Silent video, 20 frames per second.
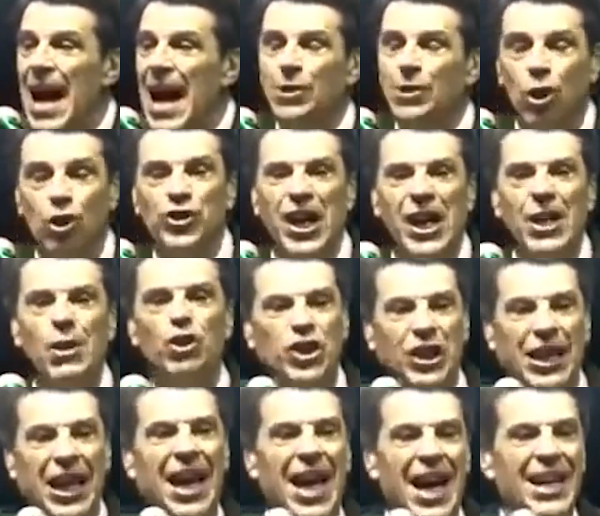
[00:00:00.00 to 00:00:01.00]
Entonces
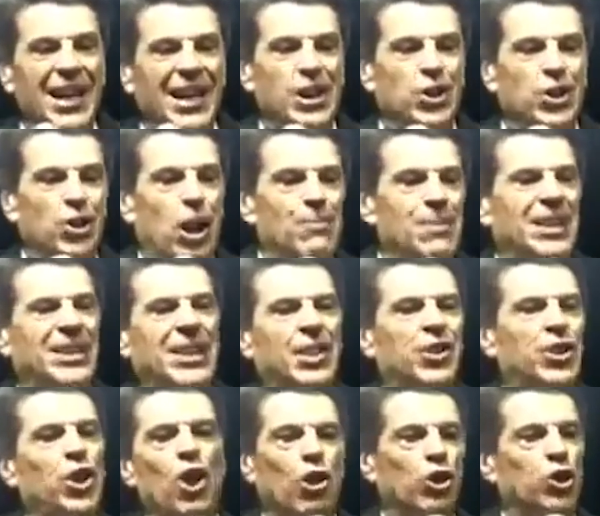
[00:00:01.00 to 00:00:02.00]
ellos creen que
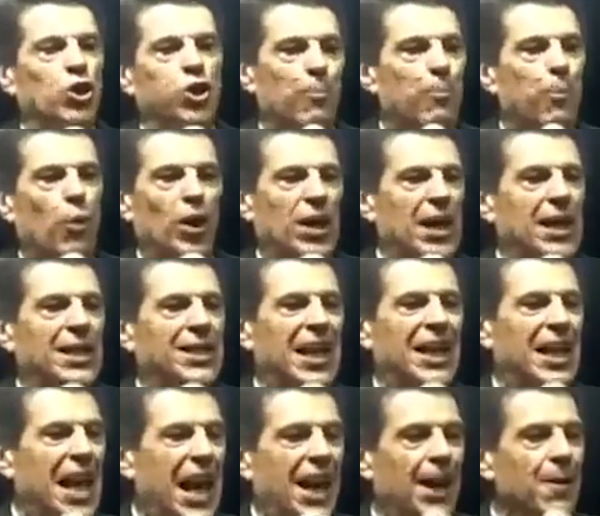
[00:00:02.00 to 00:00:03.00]
solamente Dios lo puede
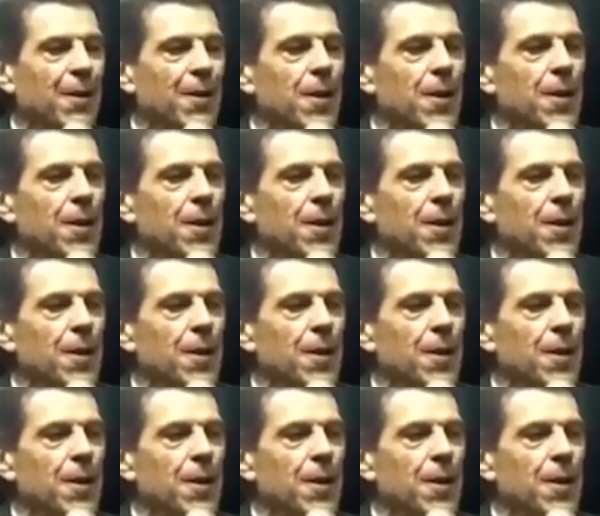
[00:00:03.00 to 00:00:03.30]
sanar.